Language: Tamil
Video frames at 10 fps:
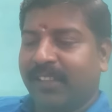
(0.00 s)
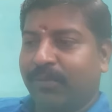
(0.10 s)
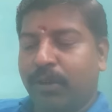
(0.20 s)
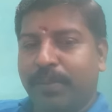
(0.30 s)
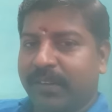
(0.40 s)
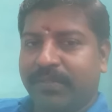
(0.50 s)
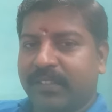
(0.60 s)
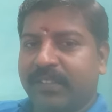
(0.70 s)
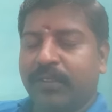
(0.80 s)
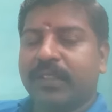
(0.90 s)
தானே இவ்வளோ பெரிய
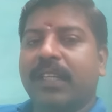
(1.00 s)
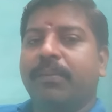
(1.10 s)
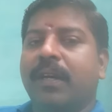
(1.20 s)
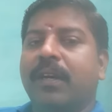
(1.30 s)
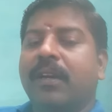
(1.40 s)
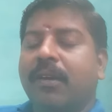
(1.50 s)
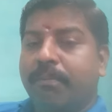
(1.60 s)
ஃபங்க்ஷன் வந்து நம்ம